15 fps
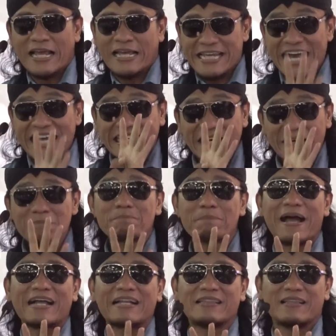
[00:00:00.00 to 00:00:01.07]
Yang
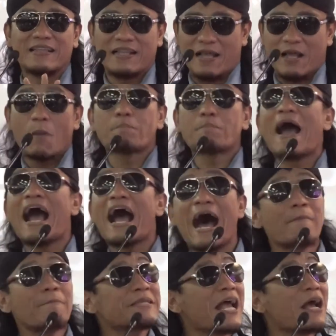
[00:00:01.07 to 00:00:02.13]
keempat,
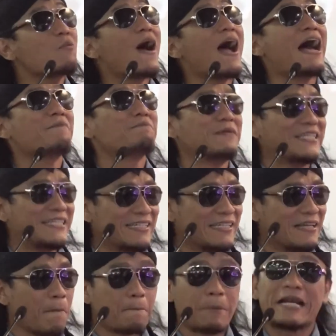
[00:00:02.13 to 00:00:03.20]
pahamnya Wahabi,
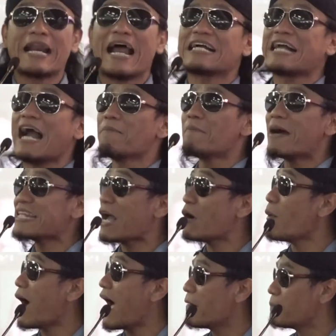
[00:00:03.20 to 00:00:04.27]

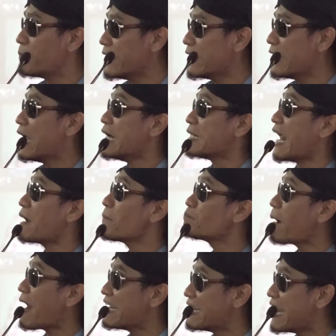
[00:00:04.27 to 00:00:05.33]
beragamanya Wahabi, dan
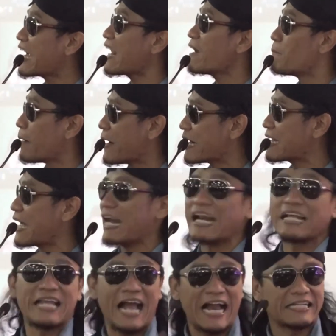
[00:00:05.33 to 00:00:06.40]
pandangan
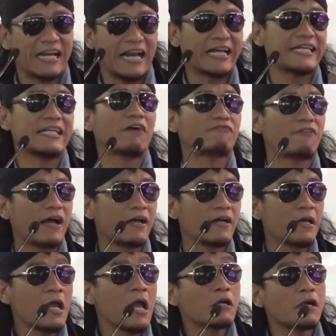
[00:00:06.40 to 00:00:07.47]
bernegaranya adalah khilafah.
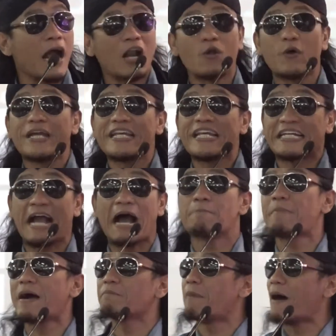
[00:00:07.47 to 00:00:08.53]
Kalau ini
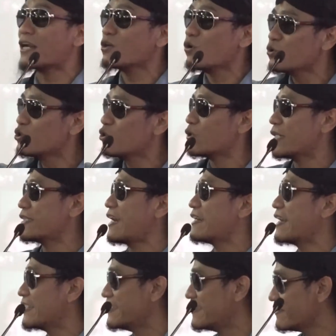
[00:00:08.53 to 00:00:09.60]
gampang banget untuk
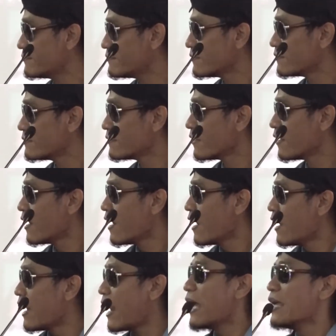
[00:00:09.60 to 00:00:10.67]
ditandai.
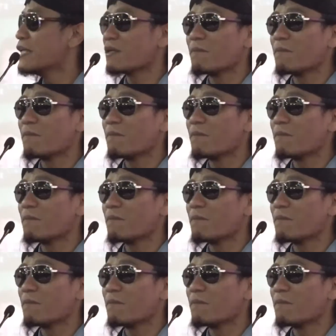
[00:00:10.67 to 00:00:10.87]
Lah,